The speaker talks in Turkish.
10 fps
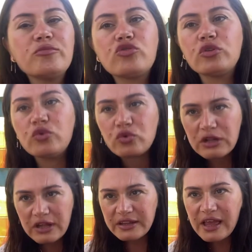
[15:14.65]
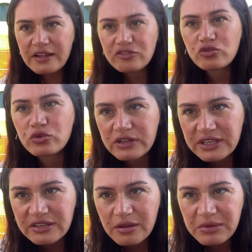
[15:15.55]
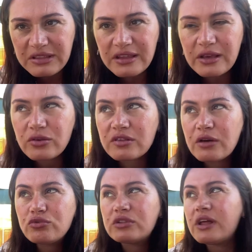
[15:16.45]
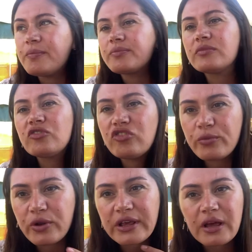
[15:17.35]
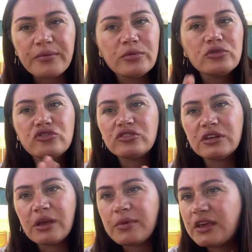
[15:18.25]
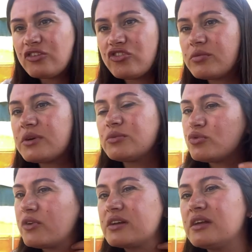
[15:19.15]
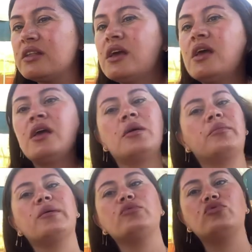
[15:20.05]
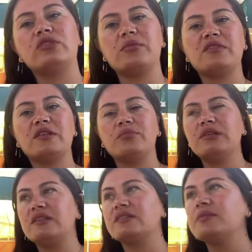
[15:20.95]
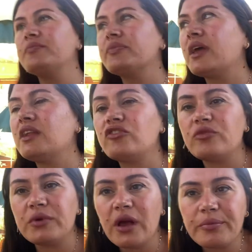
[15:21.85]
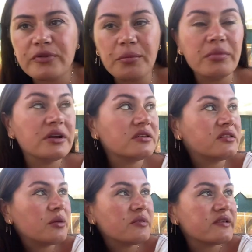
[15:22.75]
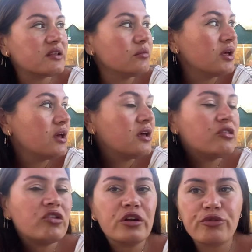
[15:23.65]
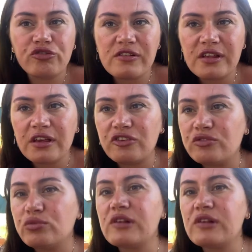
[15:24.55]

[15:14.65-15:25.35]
Sonra yuralar geldi işte onları kiremitte tavukla çiğ börek yaptım. Onun dışında yemek hiç çıkmadı mutfakta. Ben bütün temizliğimi bitirdim. Her işimi yaptım. Barı da temizledim. Şark köşesine geçtim.